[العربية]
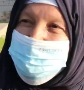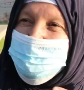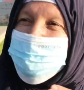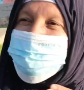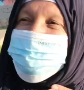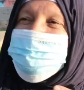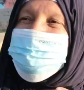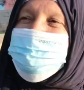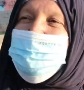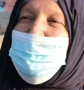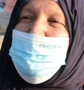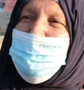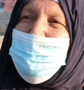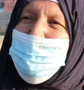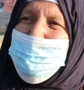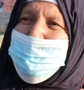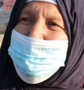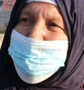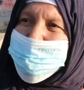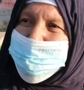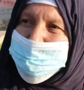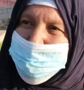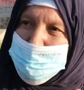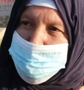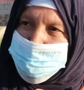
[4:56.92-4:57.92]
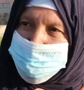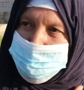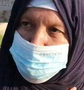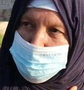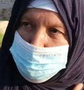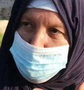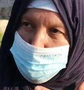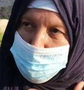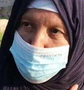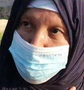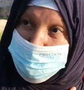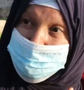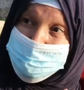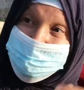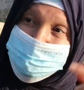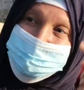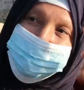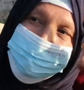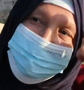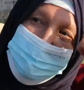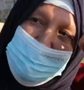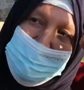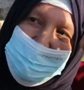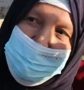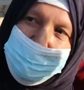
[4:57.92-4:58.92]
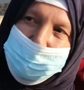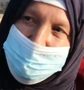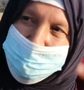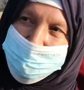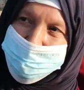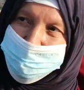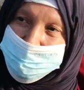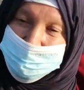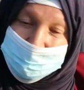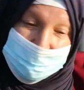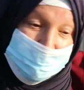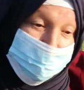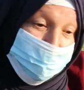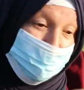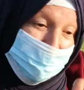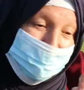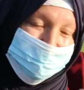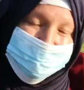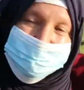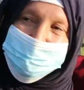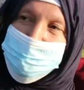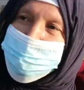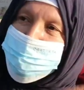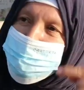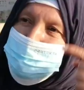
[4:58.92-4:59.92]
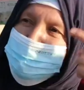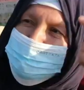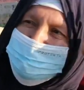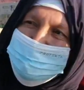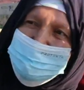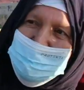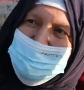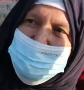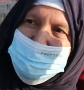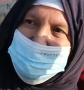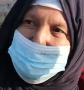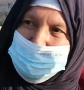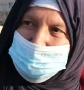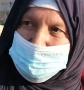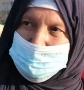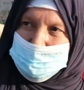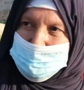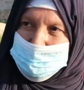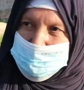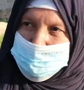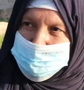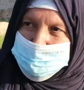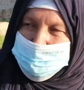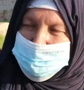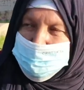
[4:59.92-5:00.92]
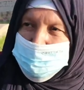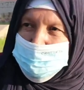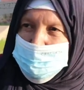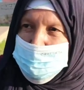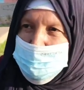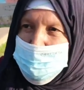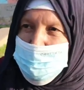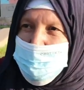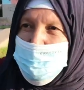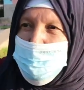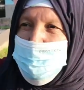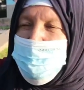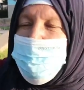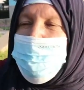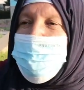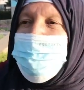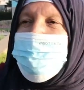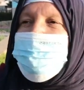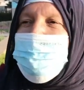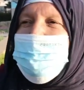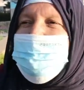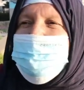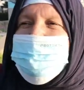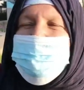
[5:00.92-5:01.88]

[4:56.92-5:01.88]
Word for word: كنمشي انا نصبنو من الصباح كنبقى نصبن حتى الليل وما